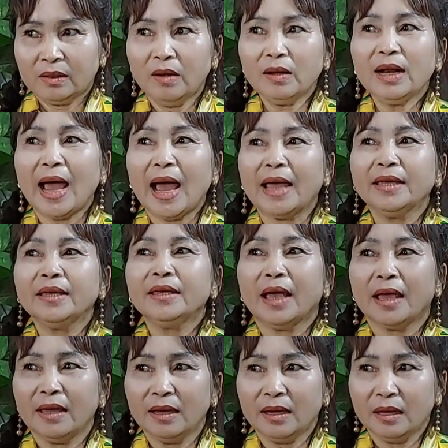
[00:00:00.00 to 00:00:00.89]
nói lại như
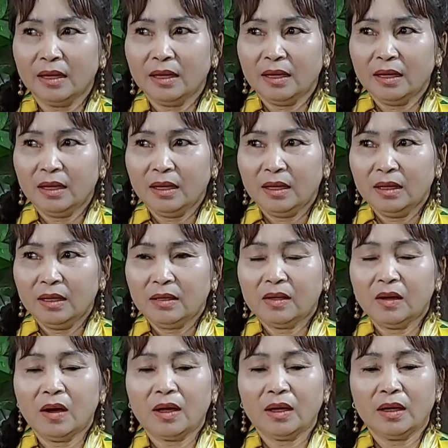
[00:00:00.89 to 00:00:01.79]
vậy.
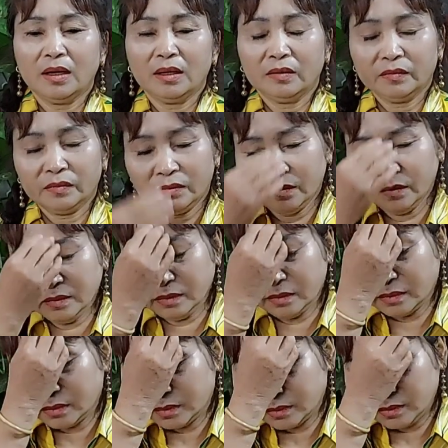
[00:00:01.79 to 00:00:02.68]
Rồi
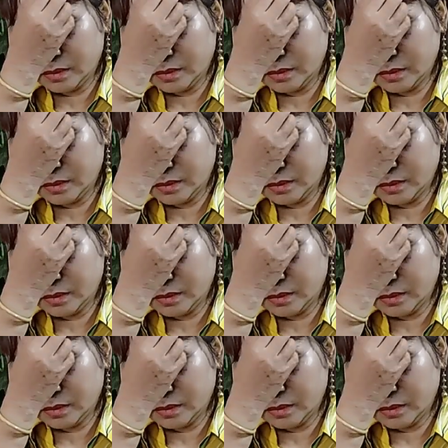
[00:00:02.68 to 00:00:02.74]
chỉ